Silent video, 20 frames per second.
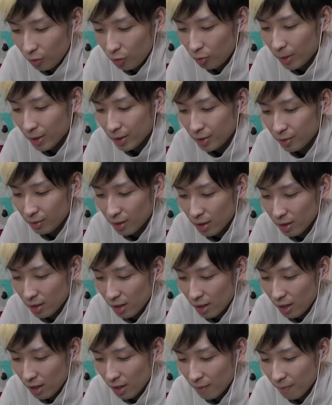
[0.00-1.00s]
お待ちくだ
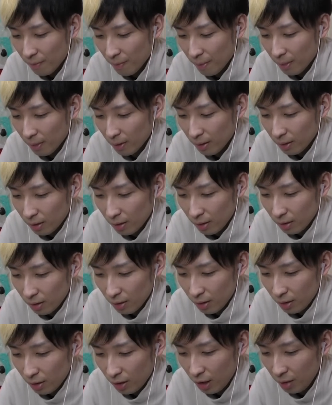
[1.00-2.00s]
され。
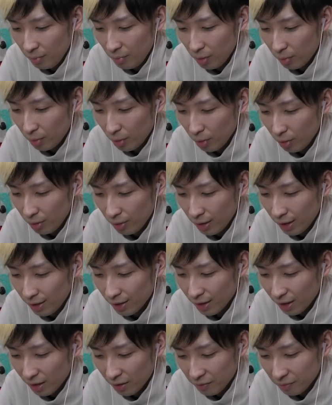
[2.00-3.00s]
へみょぼよ、な
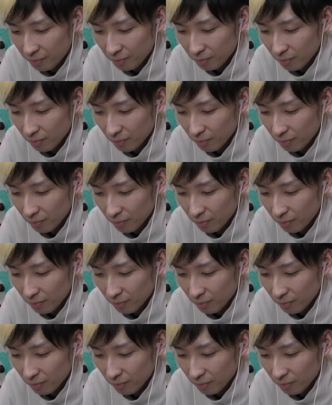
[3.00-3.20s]
んだ？